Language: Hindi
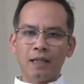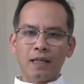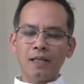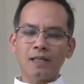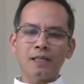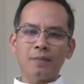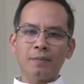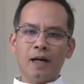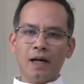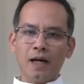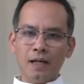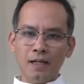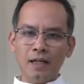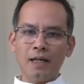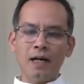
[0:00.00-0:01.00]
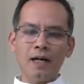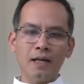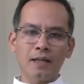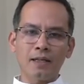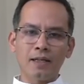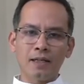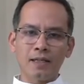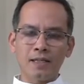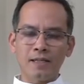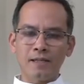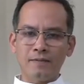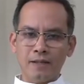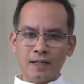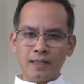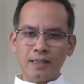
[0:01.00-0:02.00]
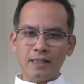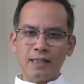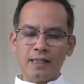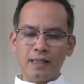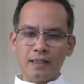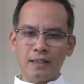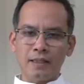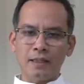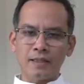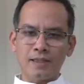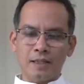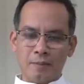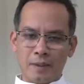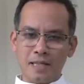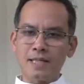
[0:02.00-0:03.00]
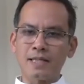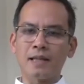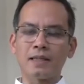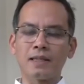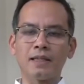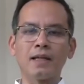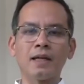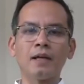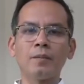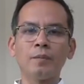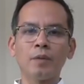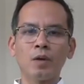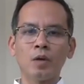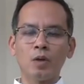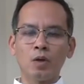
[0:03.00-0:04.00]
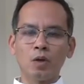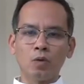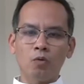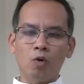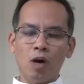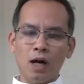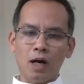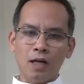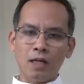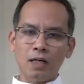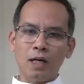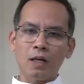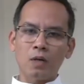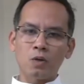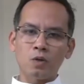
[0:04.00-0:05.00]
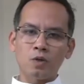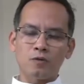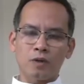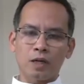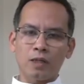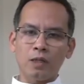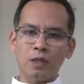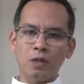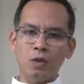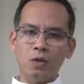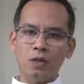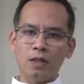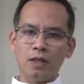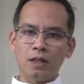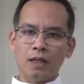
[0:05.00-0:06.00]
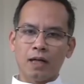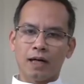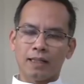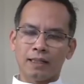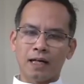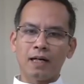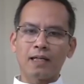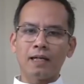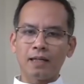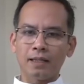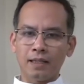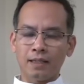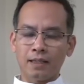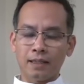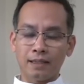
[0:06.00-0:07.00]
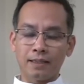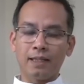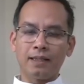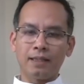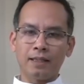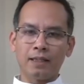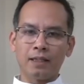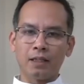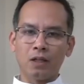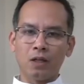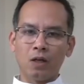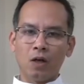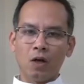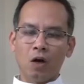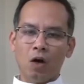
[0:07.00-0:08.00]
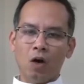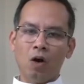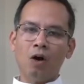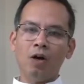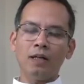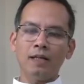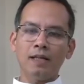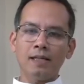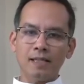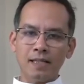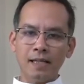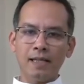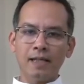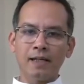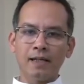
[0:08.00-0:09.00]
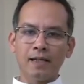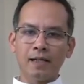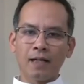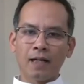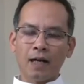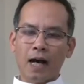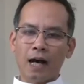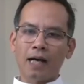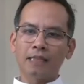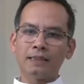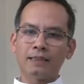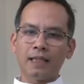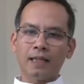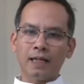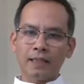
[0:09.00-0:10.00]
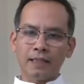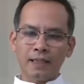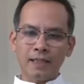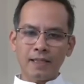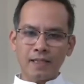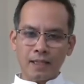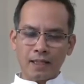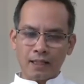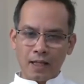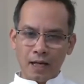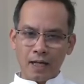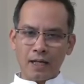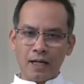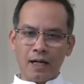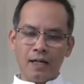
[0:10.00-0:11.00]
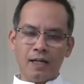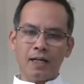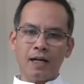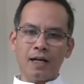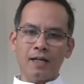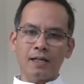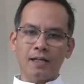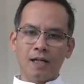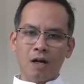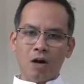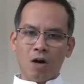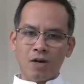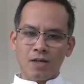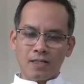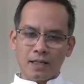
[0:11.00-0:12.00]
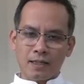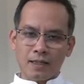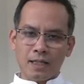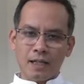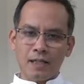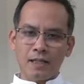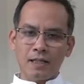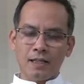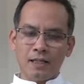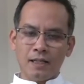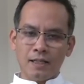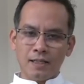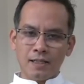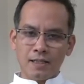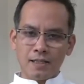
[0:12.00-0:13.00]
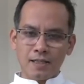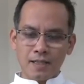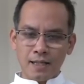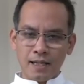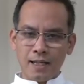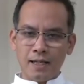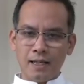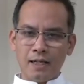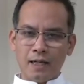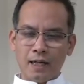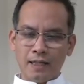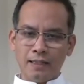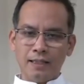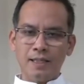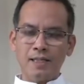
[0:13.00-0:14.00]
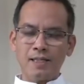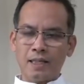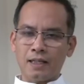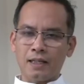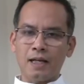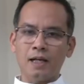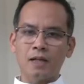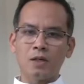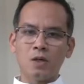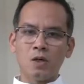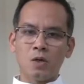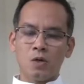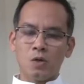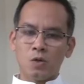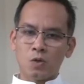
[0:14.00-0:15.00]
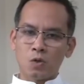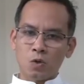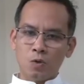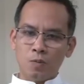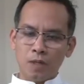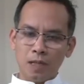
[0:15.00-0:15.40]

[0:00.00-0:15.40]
कि जब अहंकार किसी व्यक्ति के अंदर समा जाती है तो वो अहंकार उस व्यक्ति को अंधा के कर देती है और इसीलिए आज ये अंधी सरकार अहंकार और सत्ता से अंधी सरकार उसको